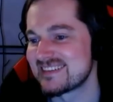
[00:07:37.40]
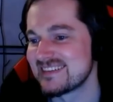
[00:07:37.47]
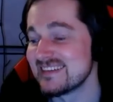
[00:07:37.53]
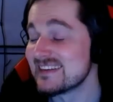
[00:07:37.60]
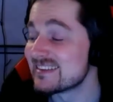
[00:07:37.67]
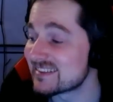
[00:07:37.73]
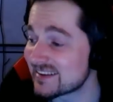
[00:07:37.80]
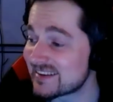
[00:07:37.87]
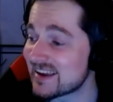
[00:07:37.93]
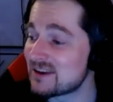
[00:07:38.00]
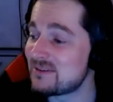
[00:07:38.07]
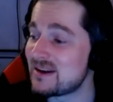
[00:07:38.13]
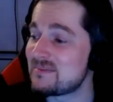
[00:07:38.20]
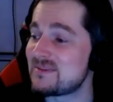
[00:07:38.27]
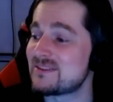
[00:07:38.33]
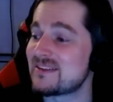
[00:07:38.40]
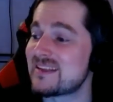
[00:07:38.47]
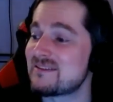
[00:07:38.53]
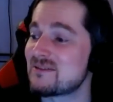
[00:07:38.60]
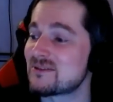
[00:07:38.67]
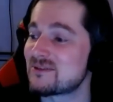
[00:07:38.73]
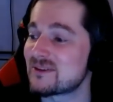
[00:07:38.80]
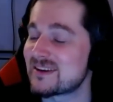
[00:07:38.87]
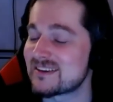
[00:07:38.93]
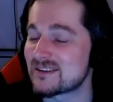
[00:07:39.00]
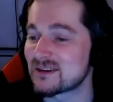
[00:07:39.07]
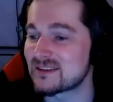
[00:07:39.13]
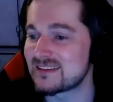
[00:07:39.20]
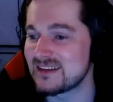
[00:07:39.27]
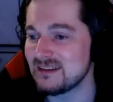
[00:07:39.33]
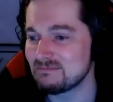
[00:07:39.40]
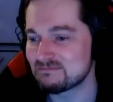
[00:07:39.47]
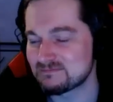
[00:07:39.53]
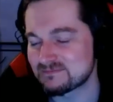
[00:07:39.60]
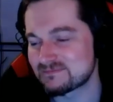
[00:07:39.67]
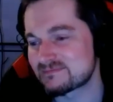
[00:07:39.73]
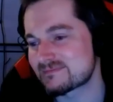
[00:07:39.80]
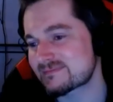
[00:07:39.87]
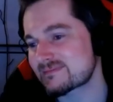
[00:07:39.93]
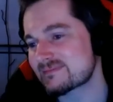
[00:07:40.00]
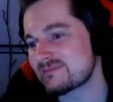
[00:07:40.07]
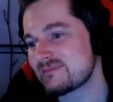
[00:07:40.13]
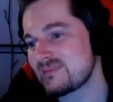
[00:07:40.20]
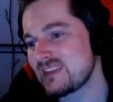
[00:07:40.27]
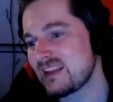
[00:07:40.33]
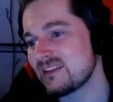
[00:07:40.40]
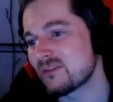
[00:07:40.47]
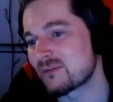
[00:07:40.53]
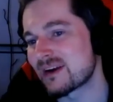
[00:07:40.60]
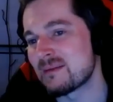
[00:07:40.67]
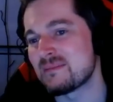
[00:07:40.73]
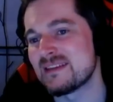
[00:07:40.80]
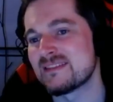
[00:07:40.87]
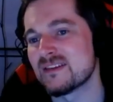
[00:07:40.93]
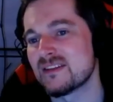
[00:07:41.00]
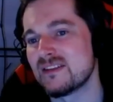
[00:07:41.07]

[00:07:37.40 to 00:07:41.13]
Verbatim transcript: ça. voilà. J'espère que tu as encore quelques années devant toi.